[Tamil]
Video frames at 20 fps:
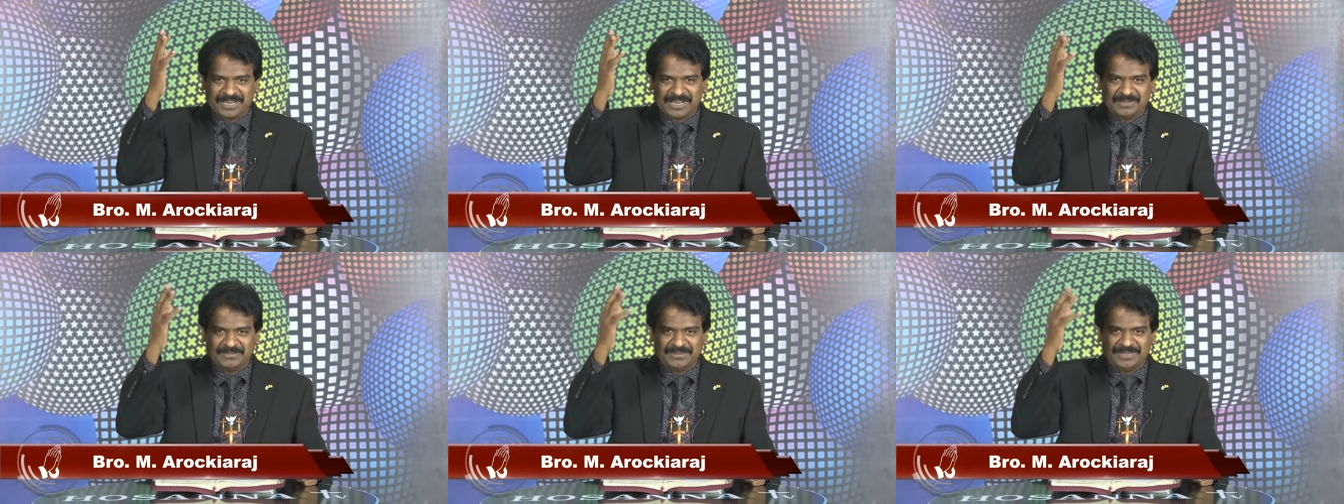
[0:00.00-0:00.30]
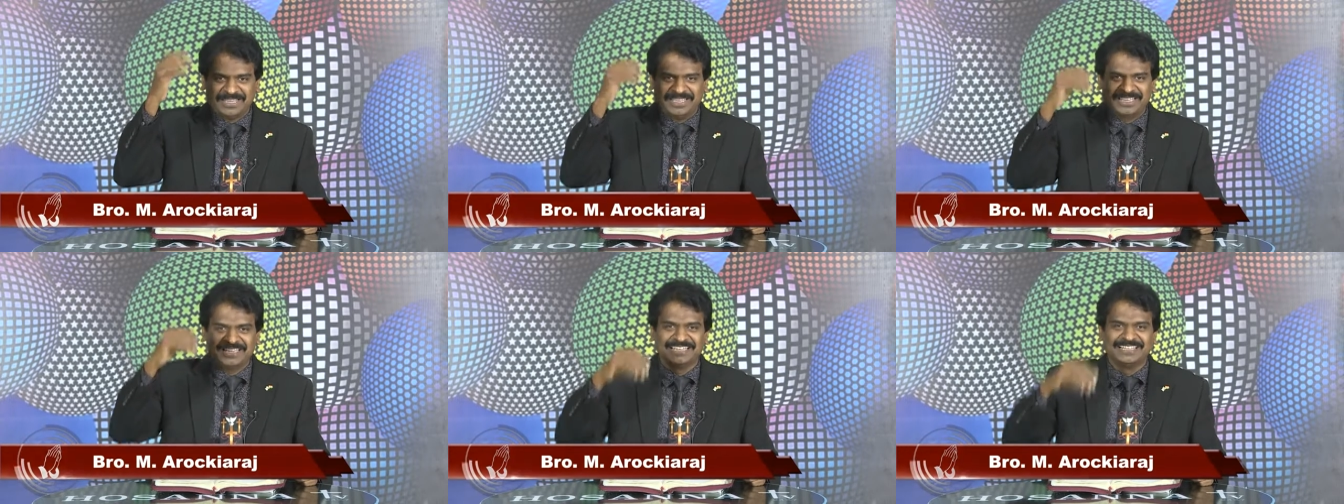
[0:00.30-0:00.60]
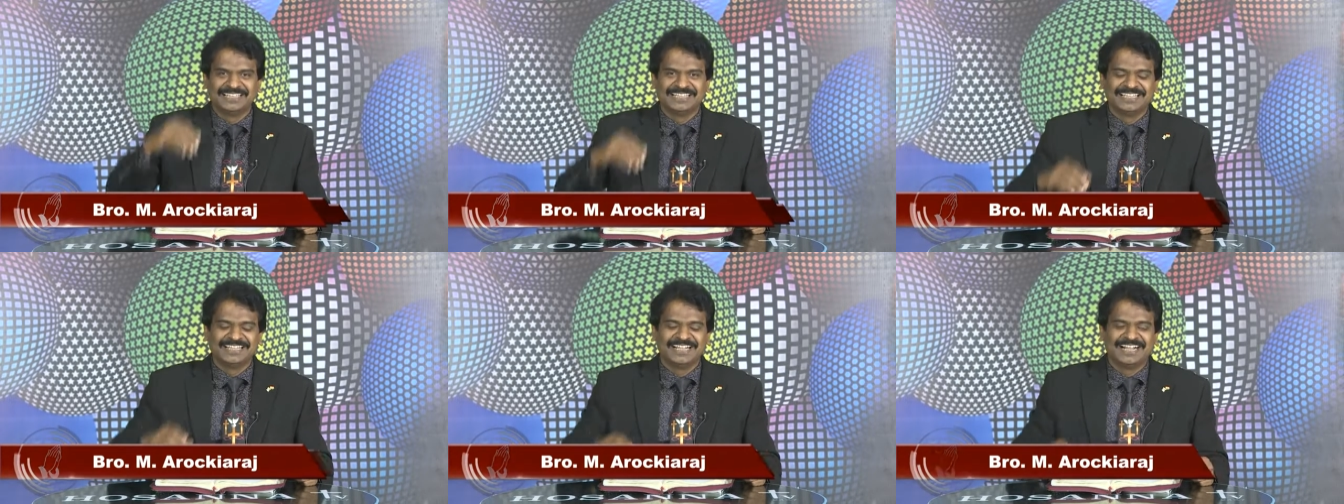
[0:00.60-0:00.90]
வல்லவர்
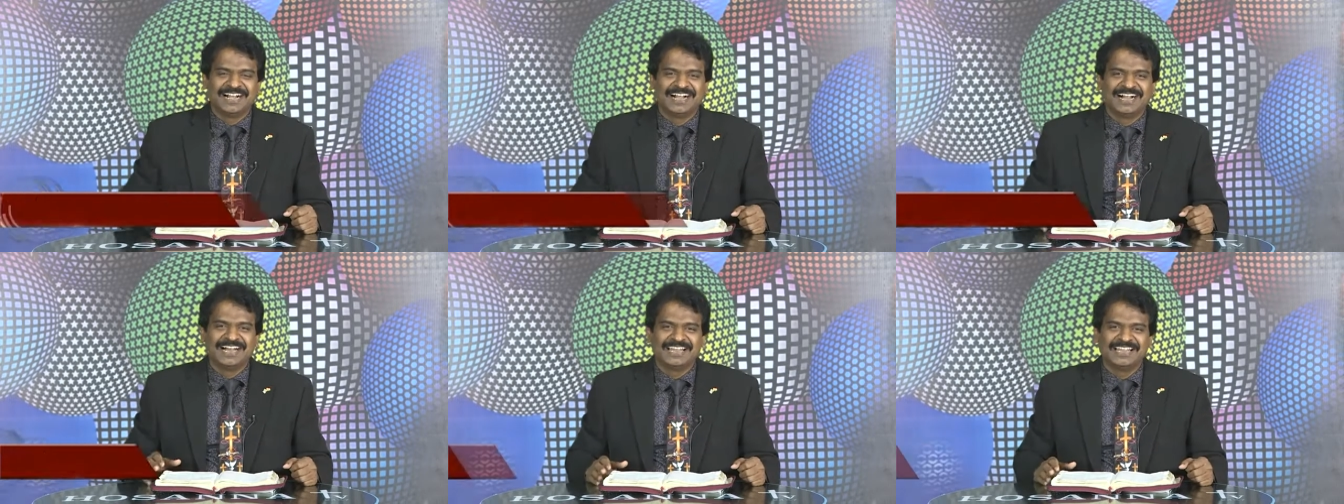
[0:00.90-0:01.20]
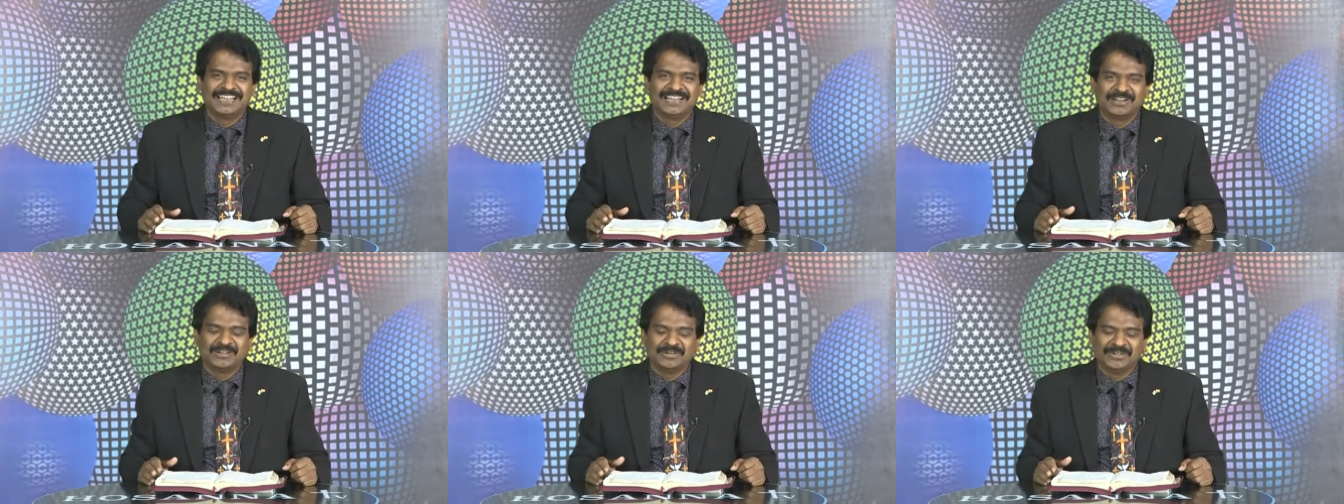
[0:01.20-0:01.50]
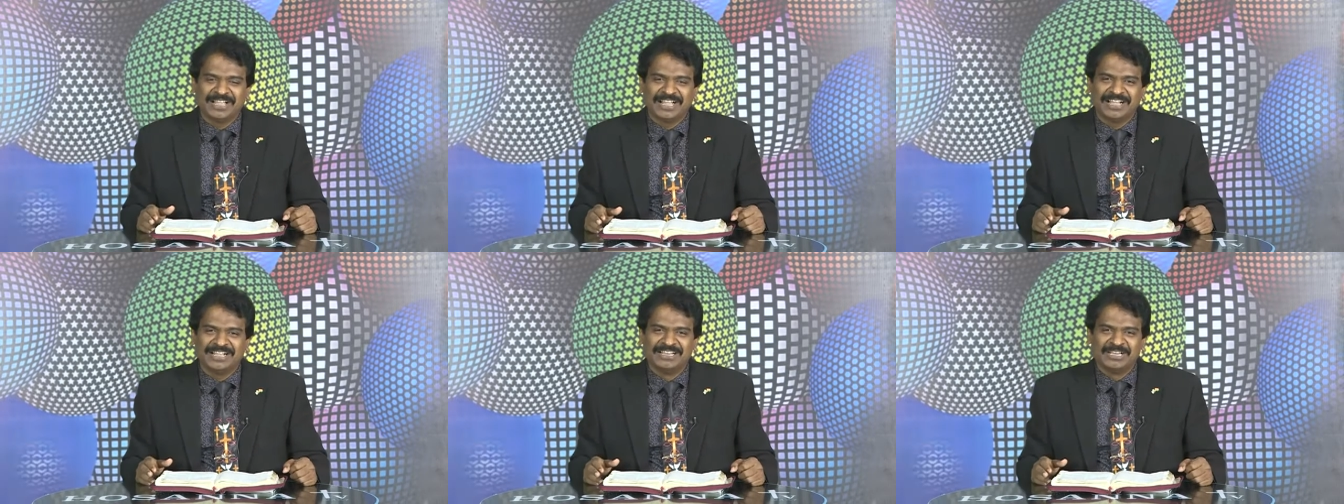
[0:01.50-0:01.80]

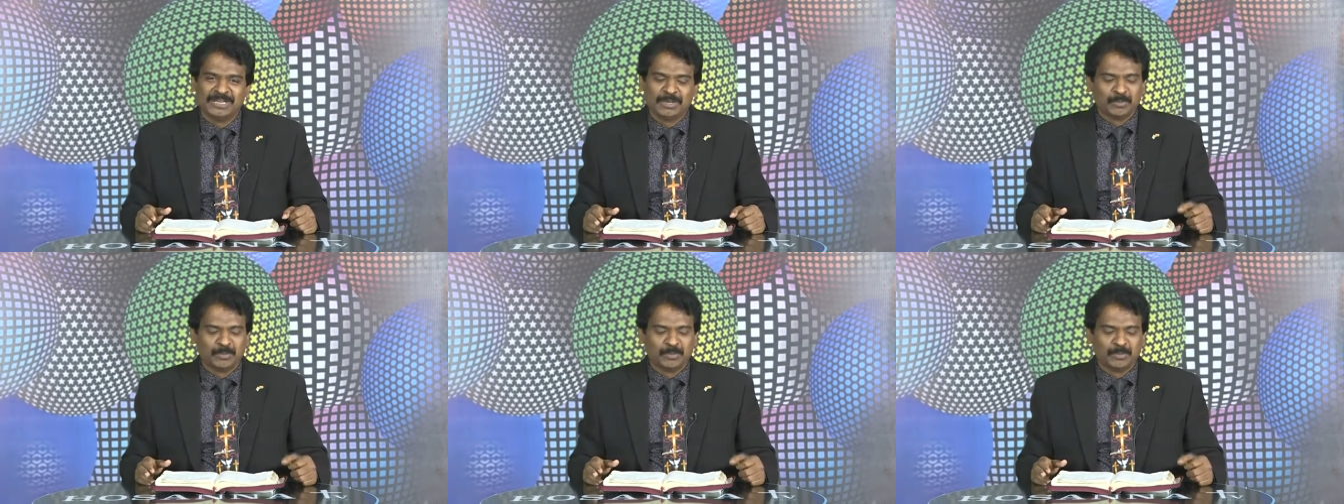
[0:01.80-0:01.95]
ஹாலலூயா